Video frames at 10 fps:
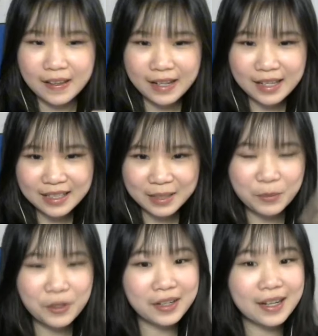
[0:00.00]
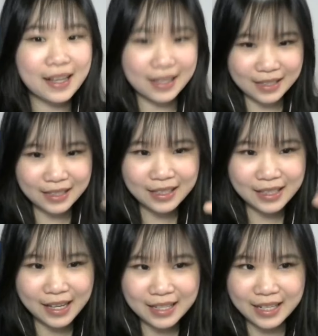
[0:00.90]
Nah, semoga aja di
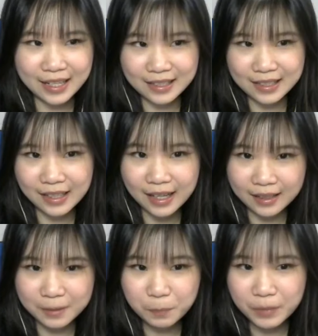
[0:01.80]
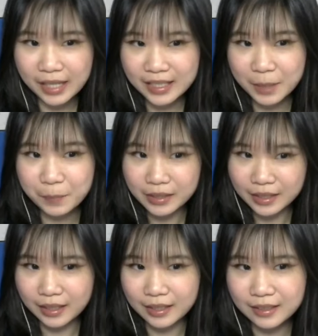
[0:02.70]
gacha yang sekarang, gacha yang
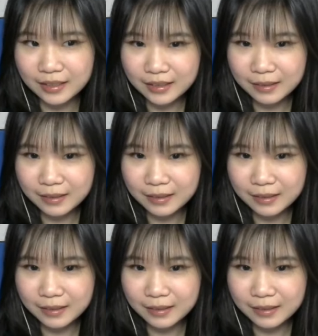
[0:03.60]
beneran,